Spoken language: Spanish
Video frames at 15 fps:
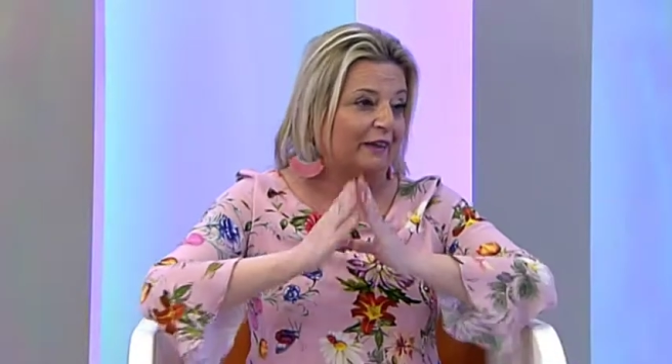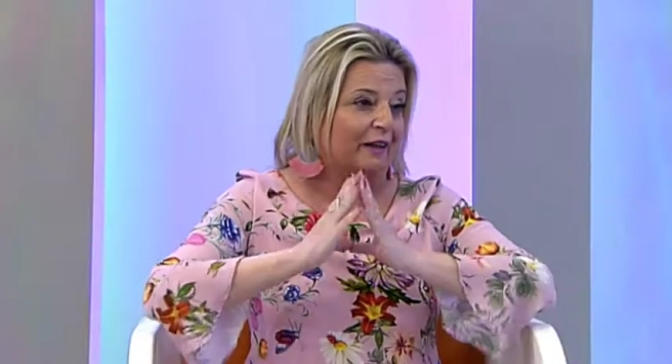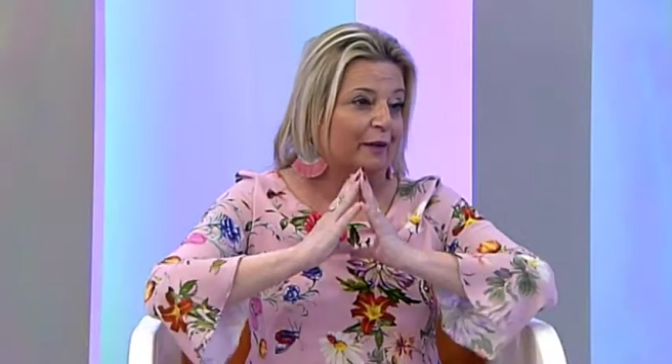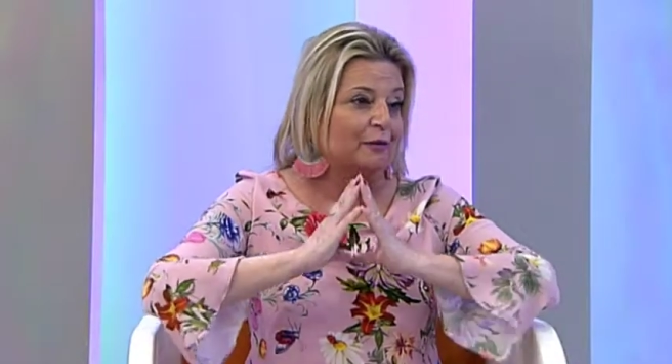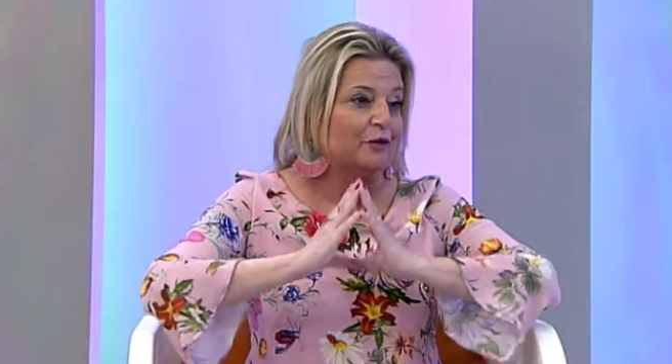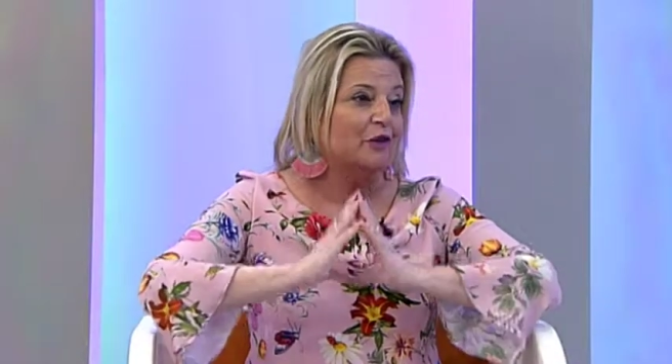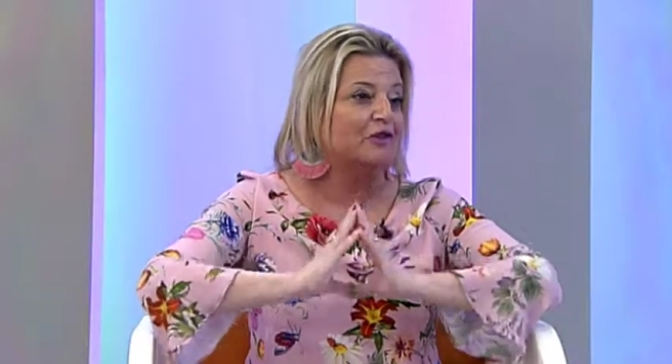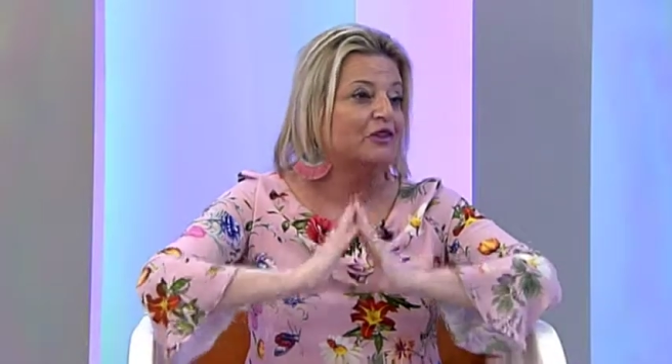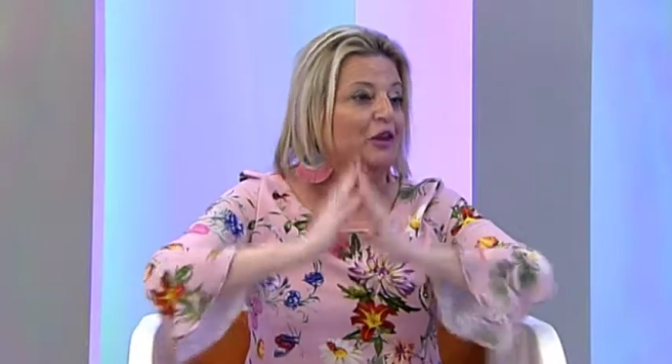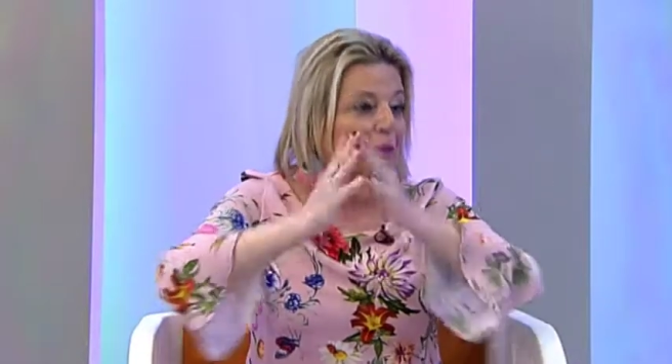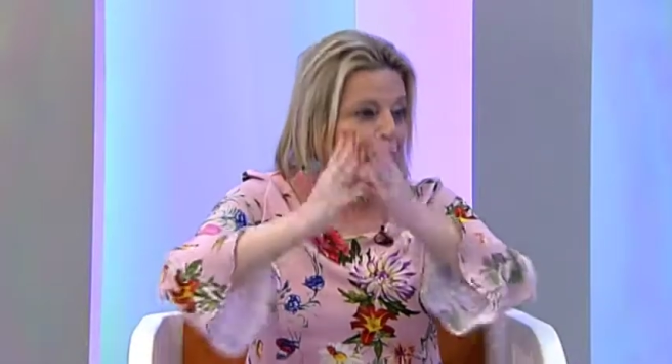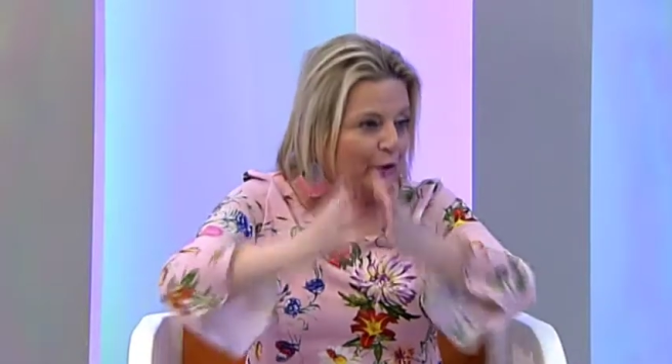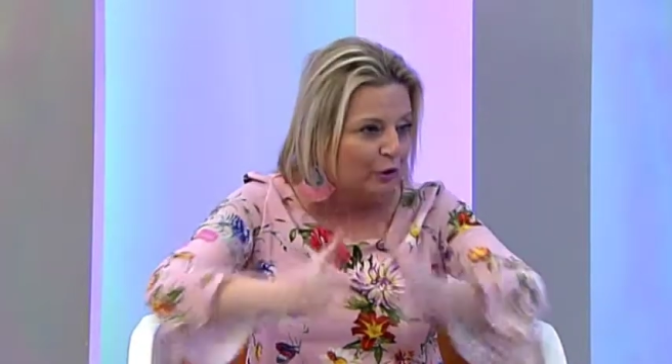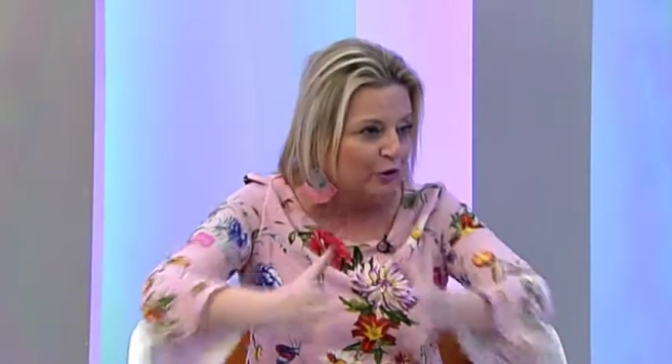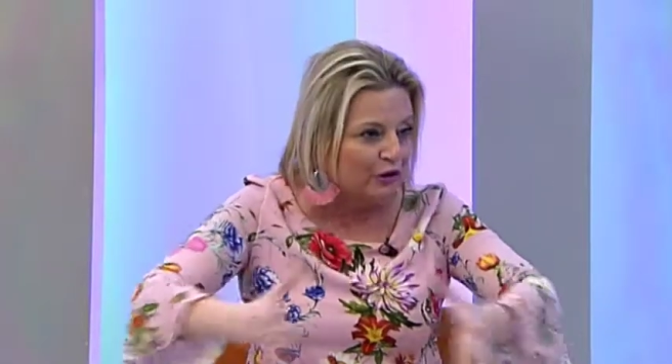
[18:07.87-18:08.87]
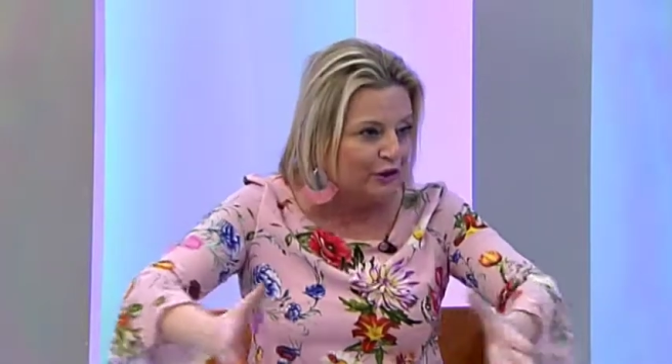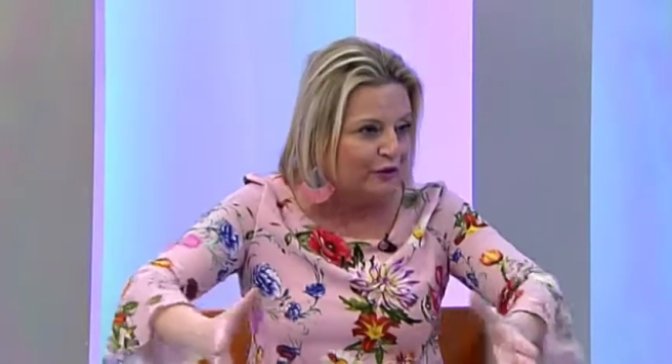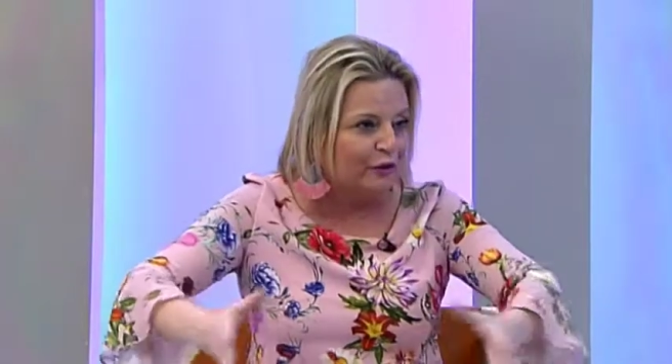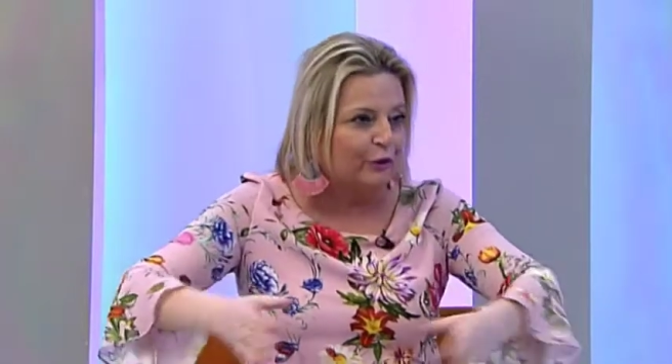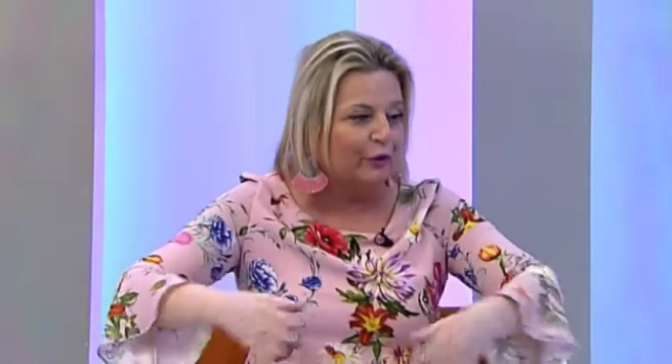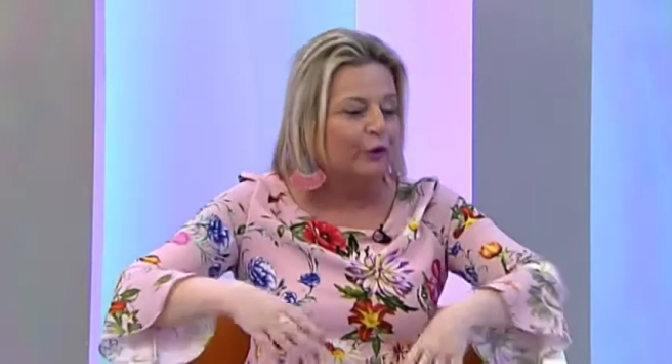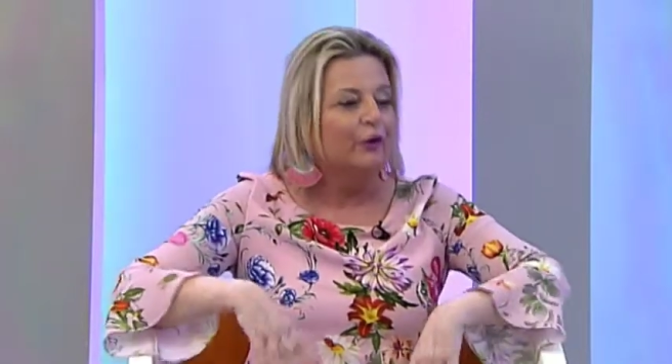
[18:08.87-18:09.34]
digamos que es el broche
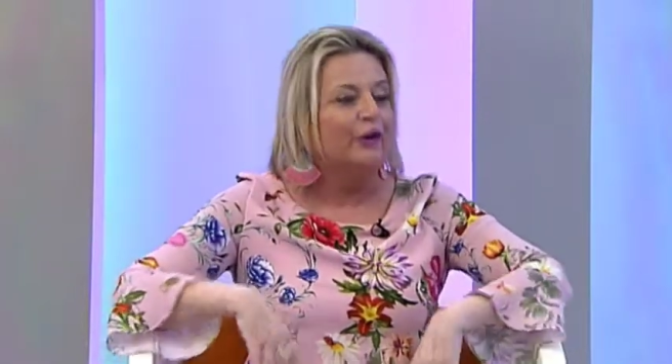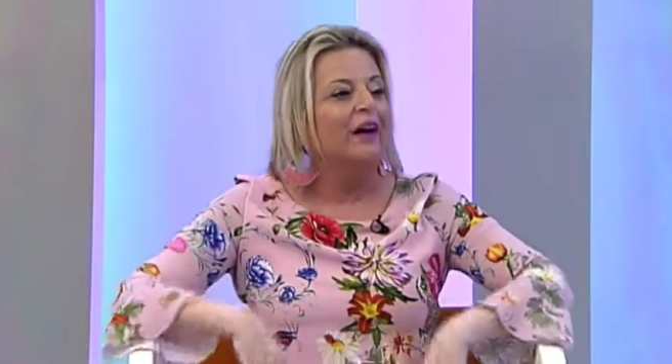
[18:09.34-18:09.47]
de oro